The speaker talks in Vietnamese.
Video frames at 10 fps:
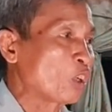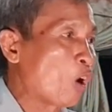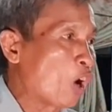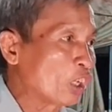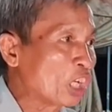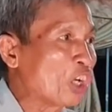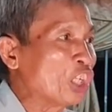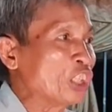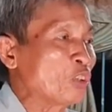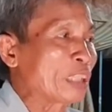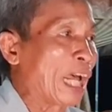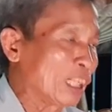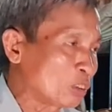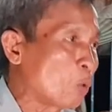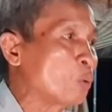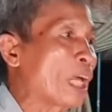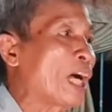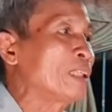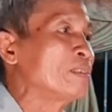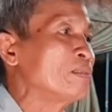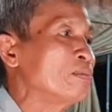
Con người nếu chẳng tu nhân